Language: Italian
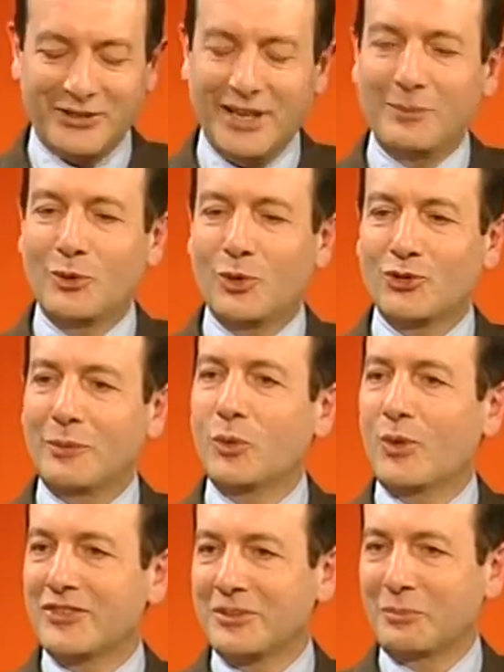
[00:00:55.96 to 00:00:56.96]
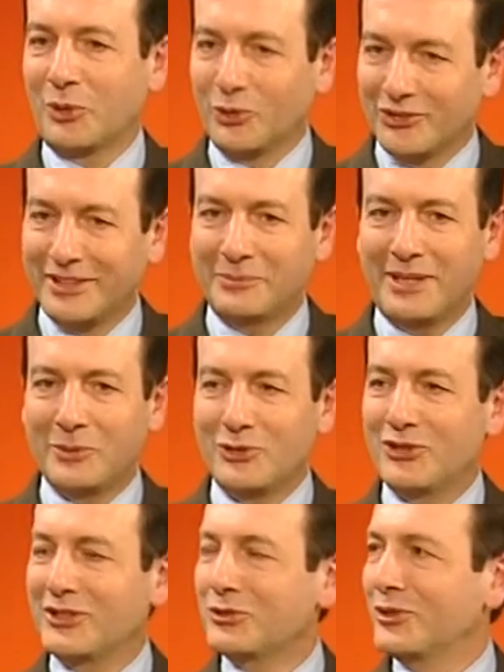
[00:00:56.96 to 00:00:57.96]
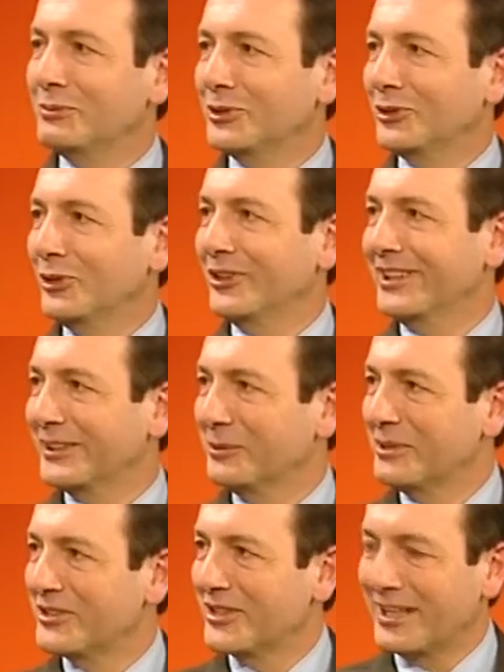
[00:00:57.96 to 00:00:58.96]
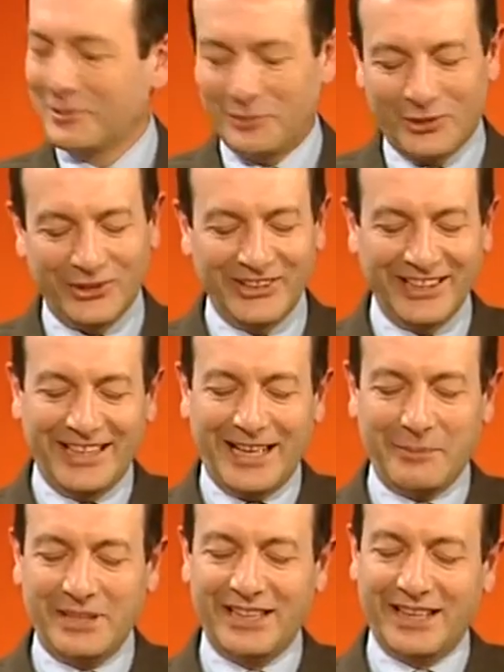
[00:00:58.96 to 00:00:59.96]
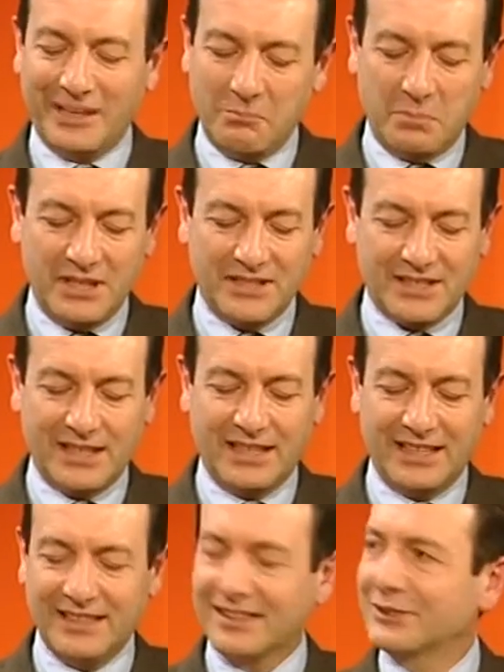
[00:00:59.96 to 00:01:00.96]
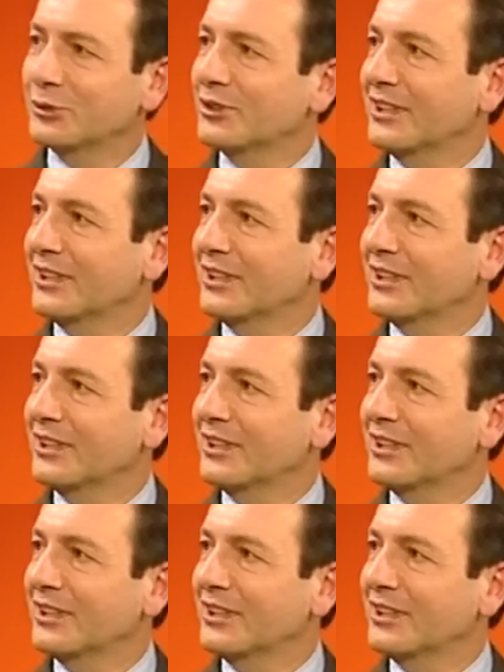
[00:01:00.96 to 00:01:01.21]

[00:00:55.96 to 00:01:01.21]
siamo, siamo, quasi pronti, abbiamo acceso i motori e cominciamo a mettere in pista. Non è così